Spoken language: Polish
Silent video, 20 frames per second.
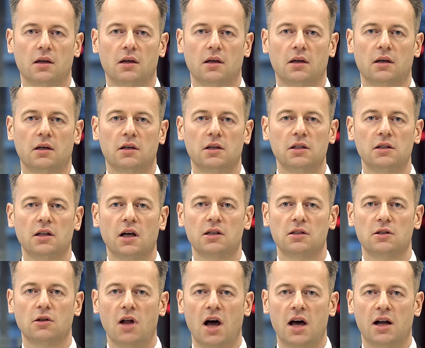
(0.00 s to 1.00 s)
E,
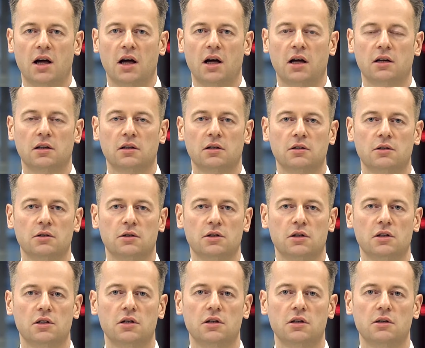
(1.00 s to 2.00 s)
indeks dolara,
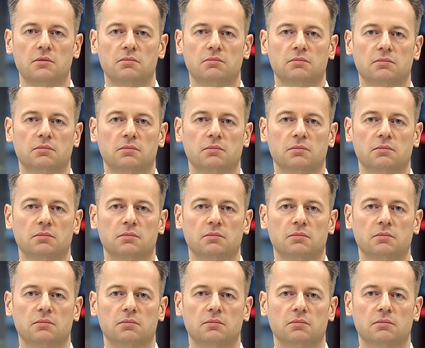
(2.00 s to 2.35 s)
czyli